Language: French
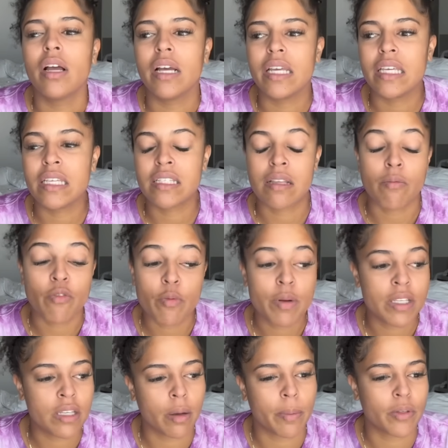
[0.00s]
Et ça me fait
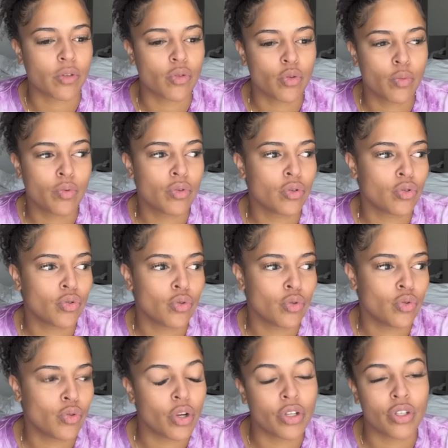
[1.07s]
plaisir parce que depuis que je
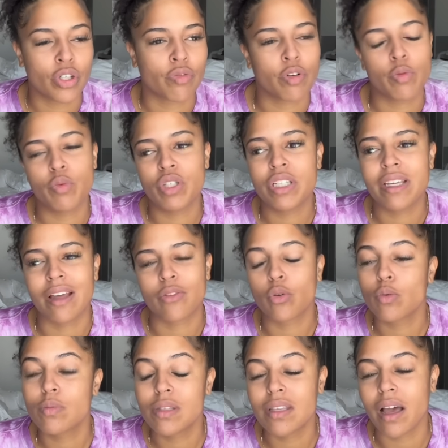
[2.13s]
suis jeune, je, vois je me dis qu'il y a un
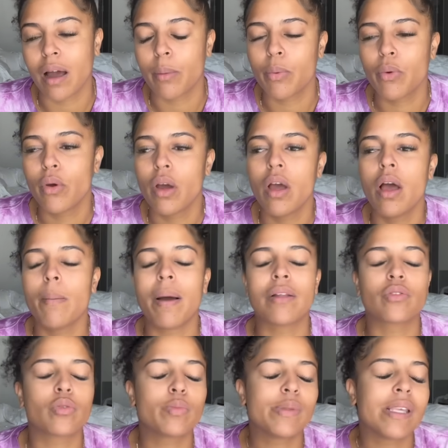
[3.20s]
truc bizarre un peu. Pas un
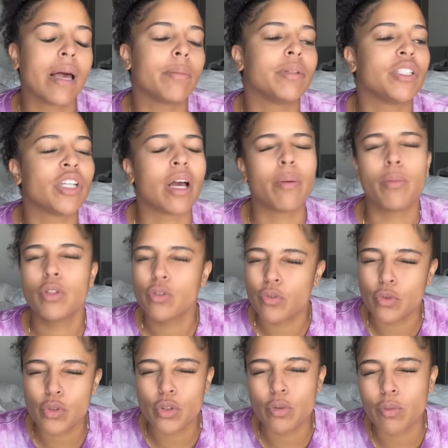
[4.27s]
truc bizarre, mais j'ai un mode de
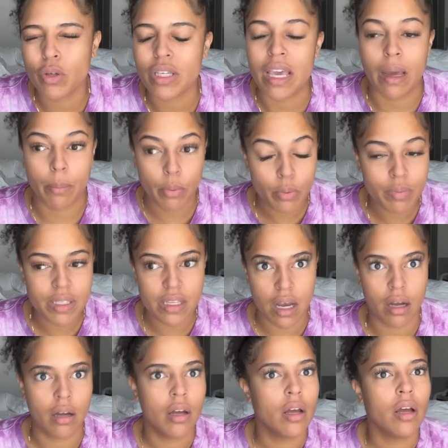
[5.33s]
fonctionnement qui est un peu
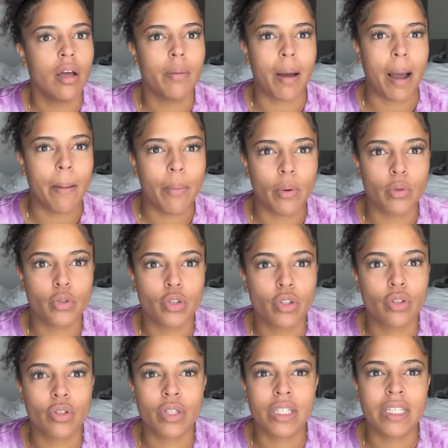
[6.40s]
bizarre par rapport aux
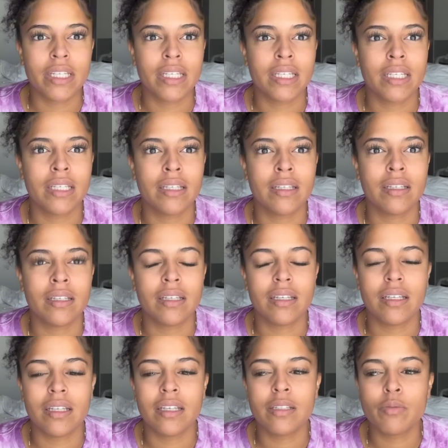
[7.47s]
gens. Et,
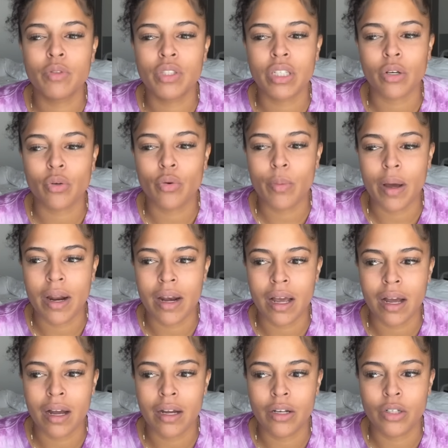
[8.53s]
de me dire que bah
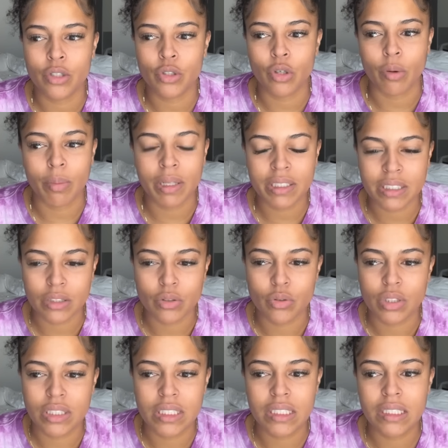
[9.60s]
là, euh, je suis en plein
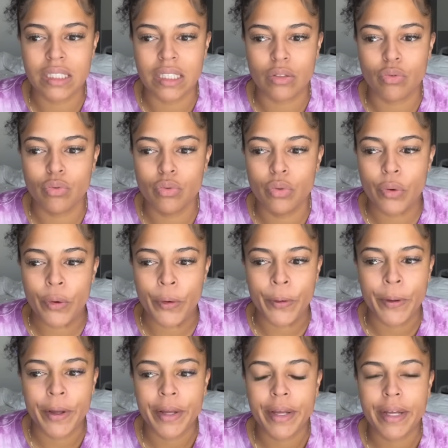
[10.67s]
diagnostic et tout, euh,
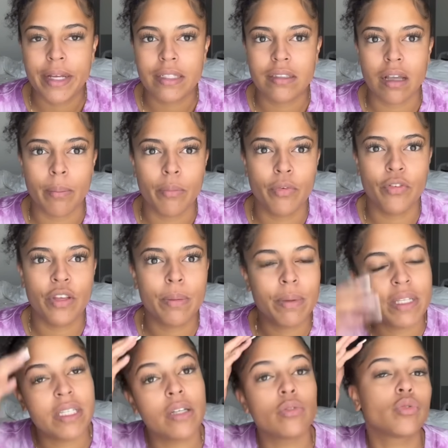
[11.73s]
ça me fait
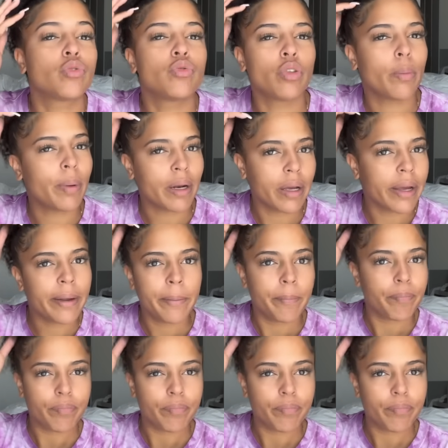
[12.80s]
plaisir. Donc je vous en parlerai.